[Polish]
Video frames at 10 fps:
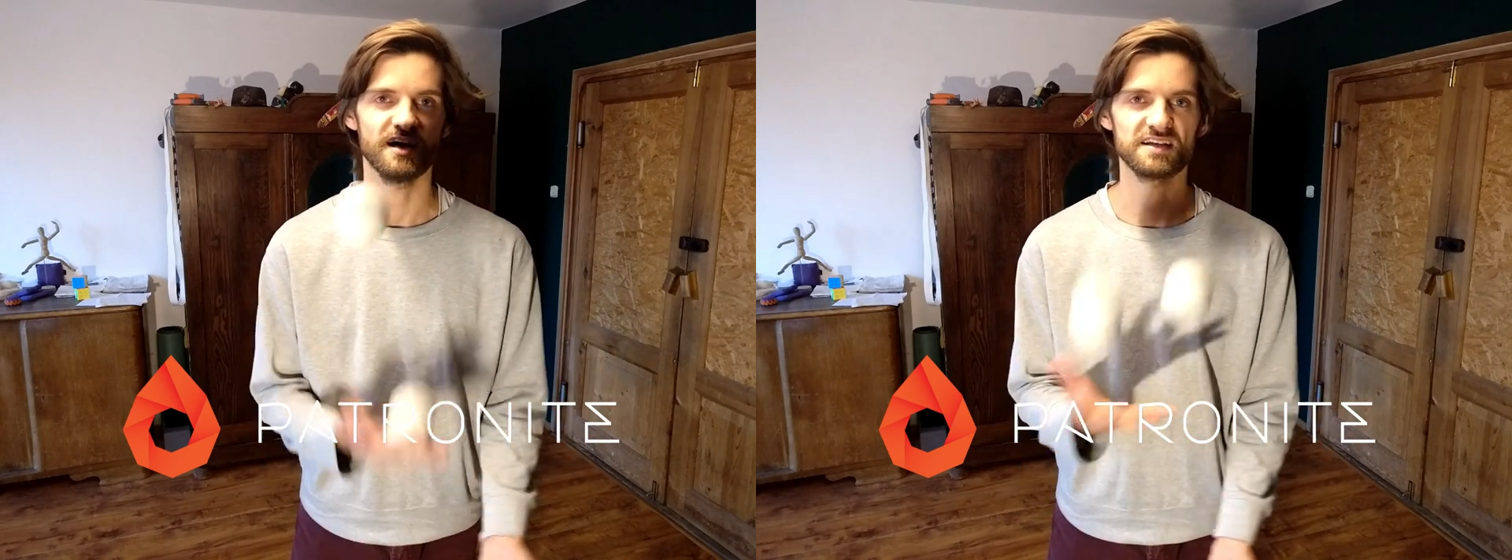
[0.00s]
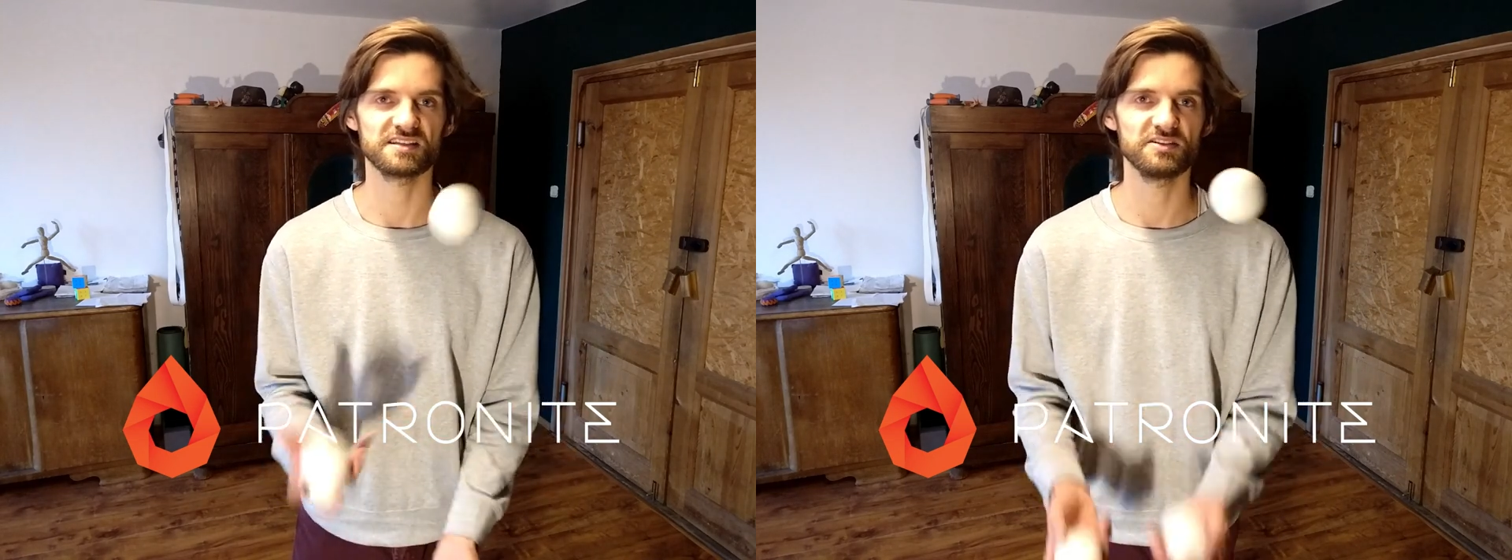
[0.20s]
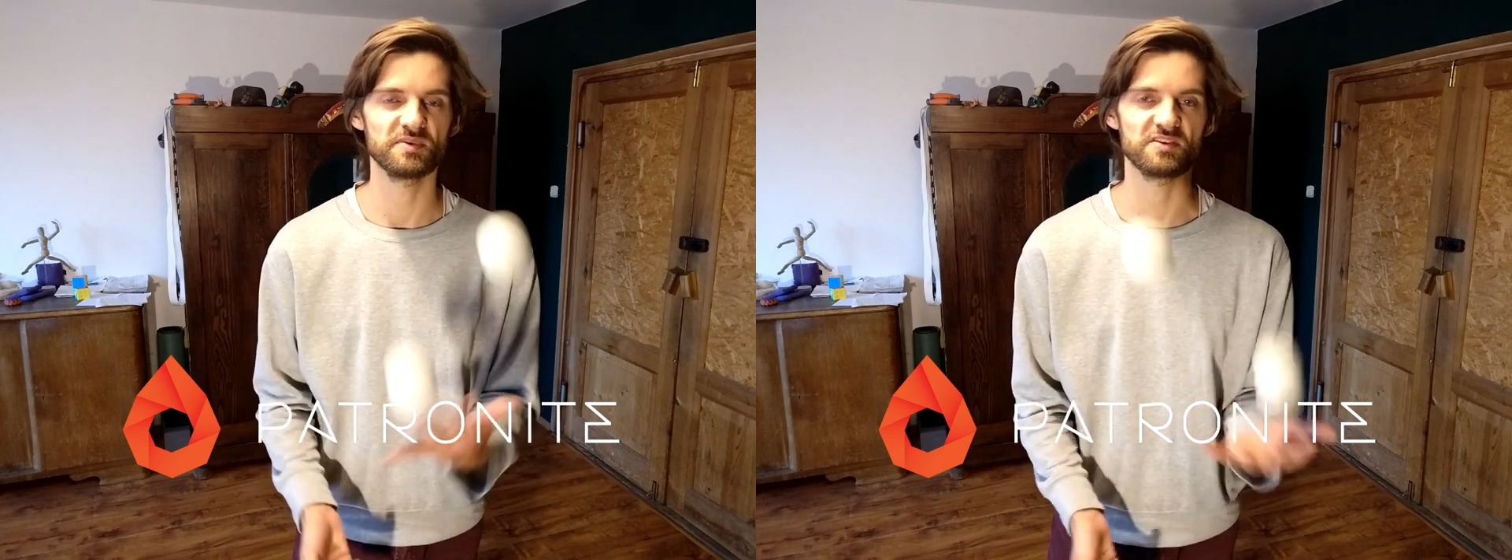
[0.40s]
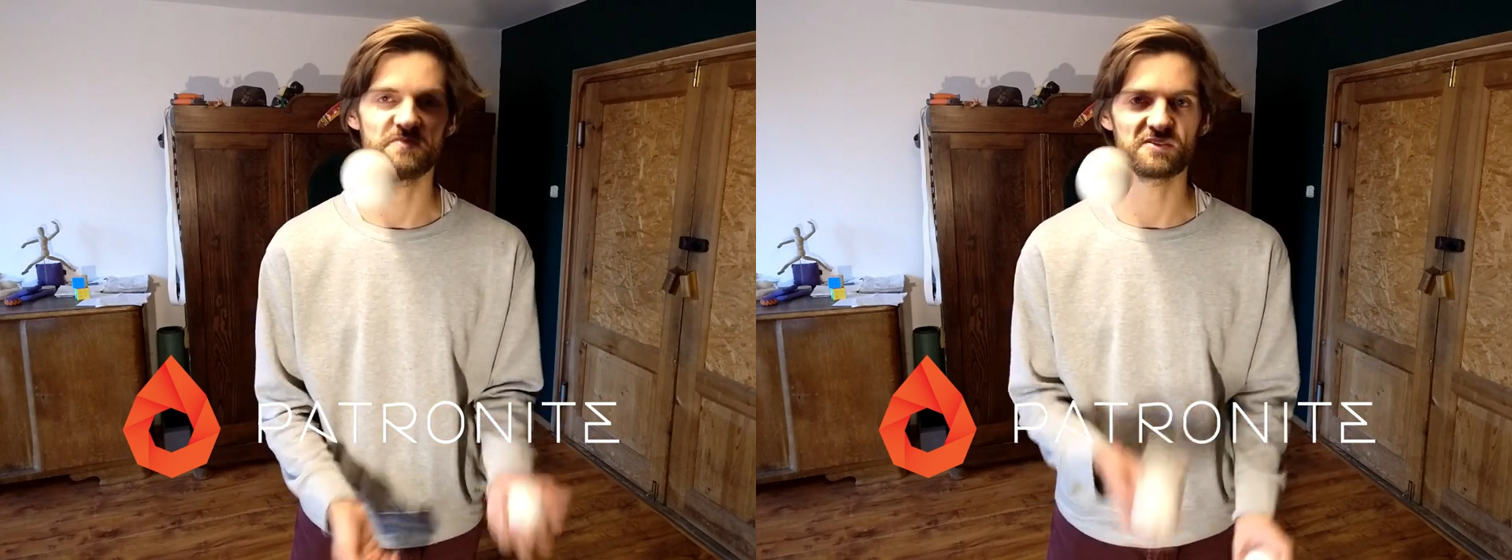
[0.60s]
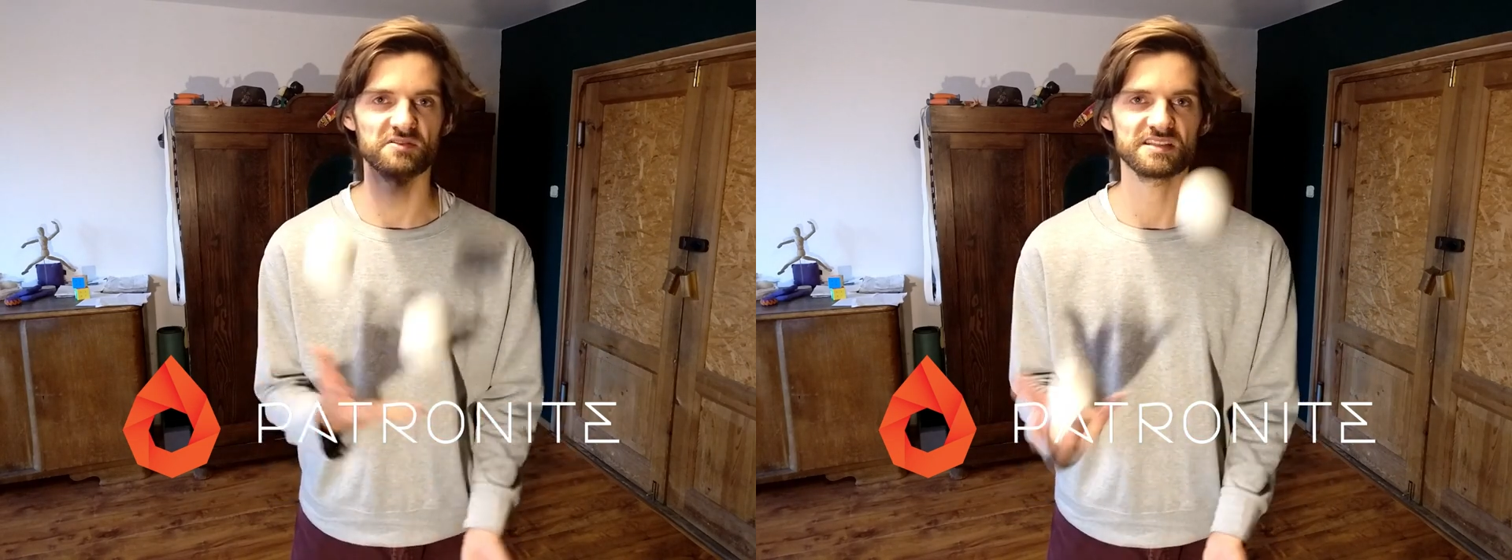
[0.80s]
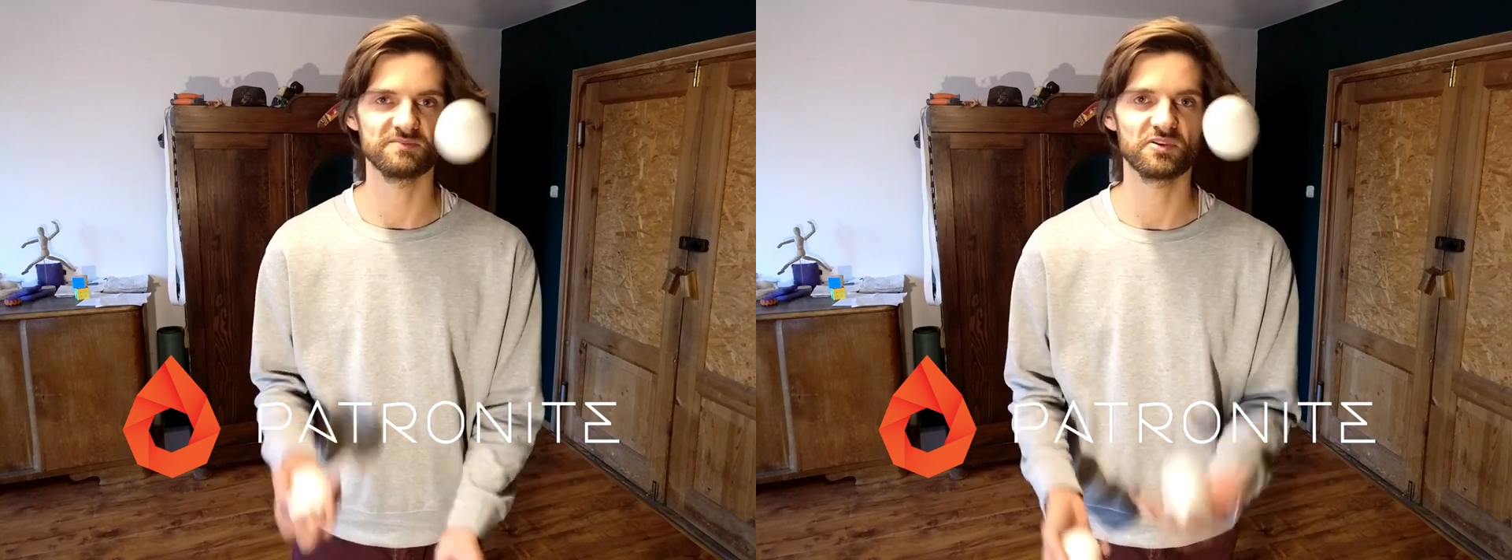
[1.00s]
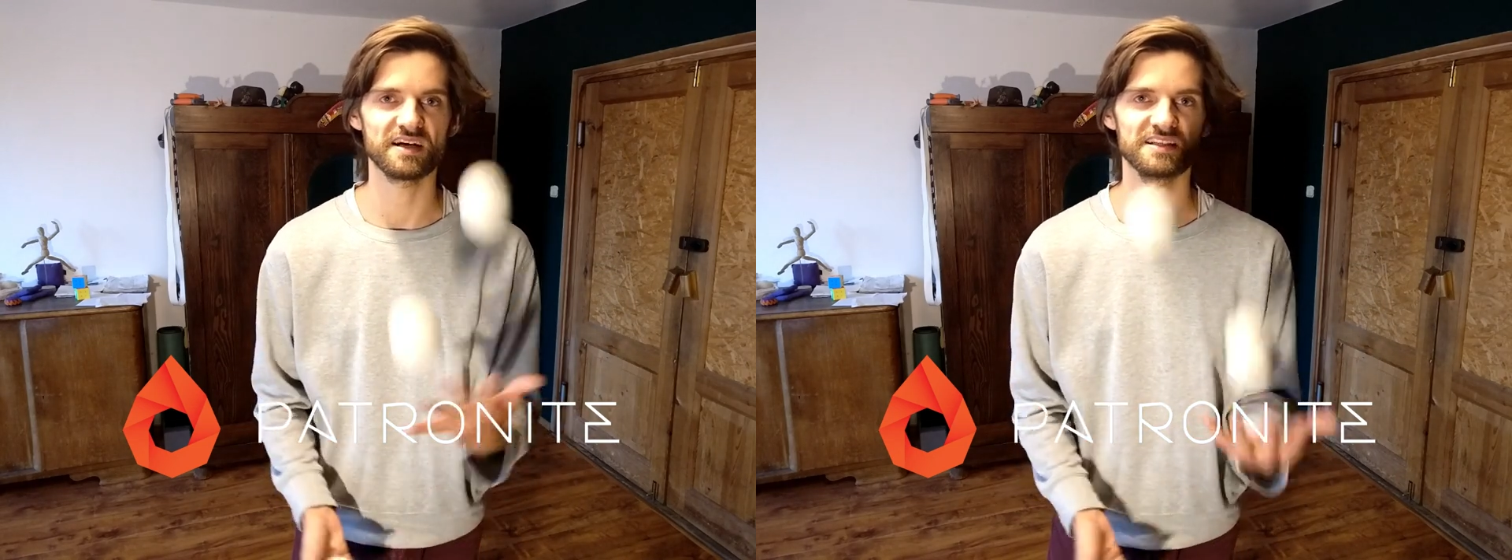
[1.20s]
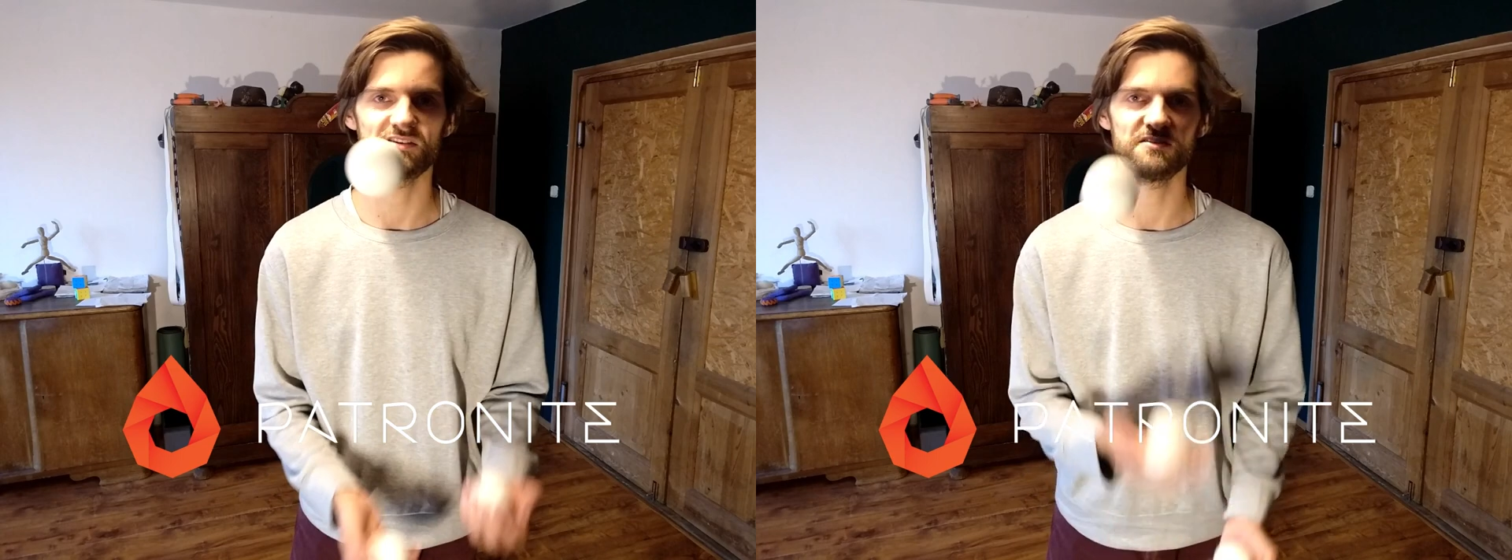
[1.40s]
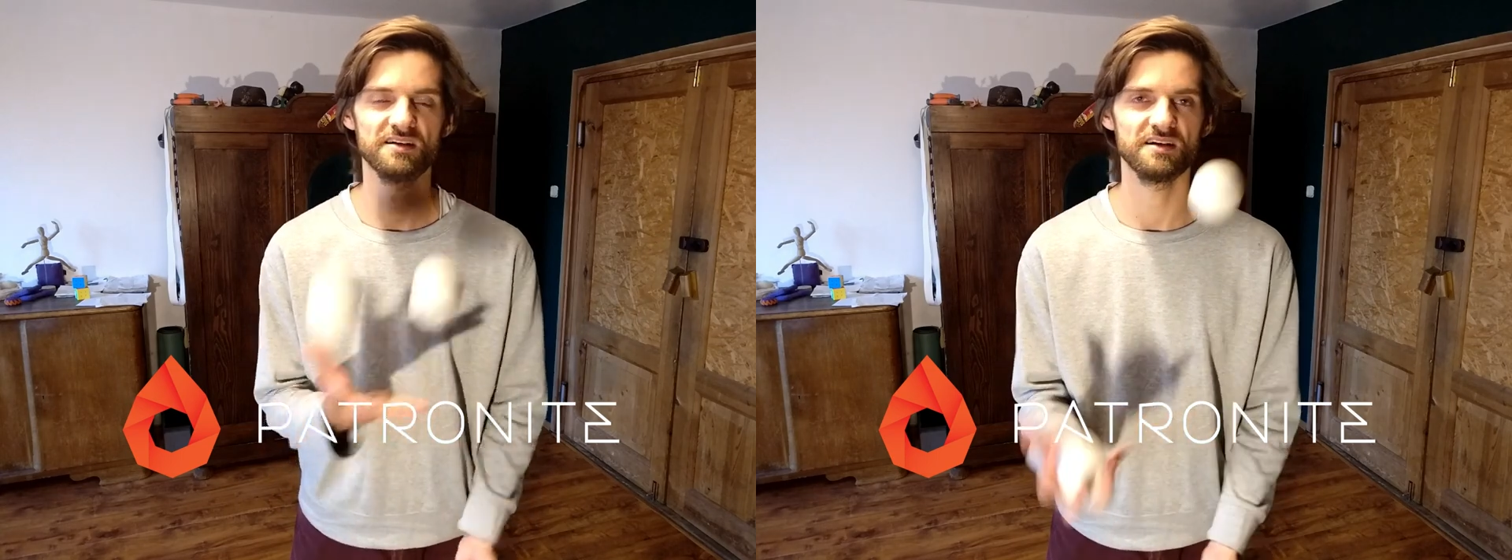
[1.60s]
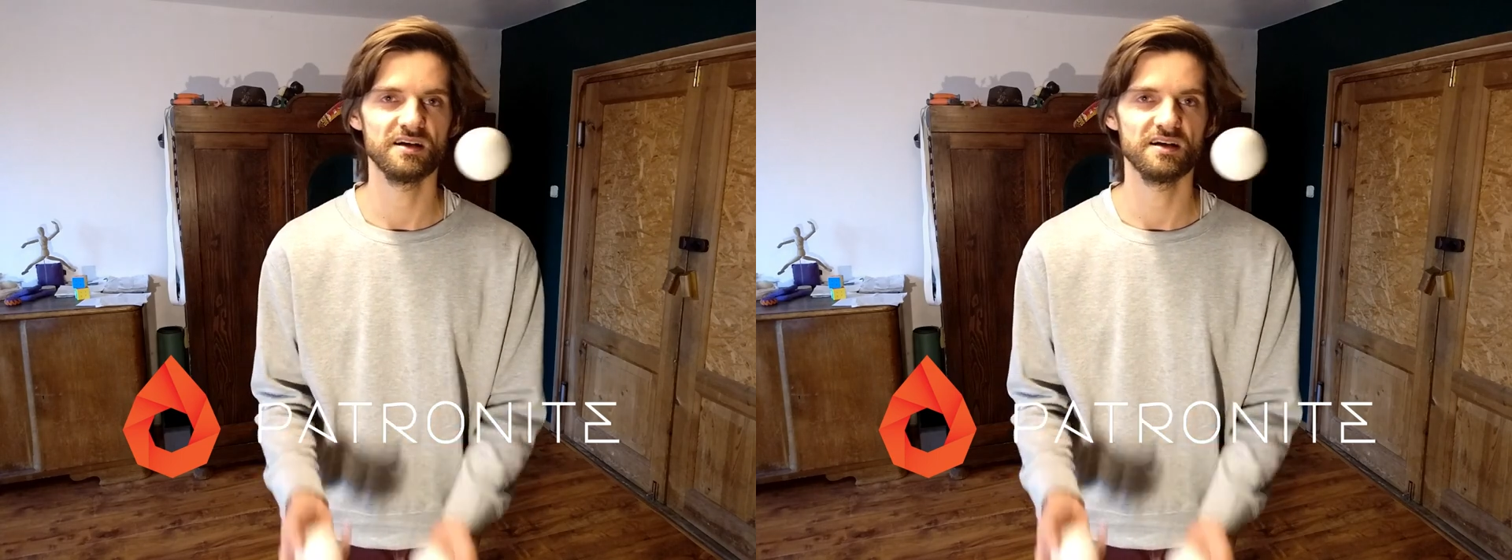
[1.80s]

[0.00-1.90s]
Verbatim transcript: A jeśli dopiero padłeś na mój kanał,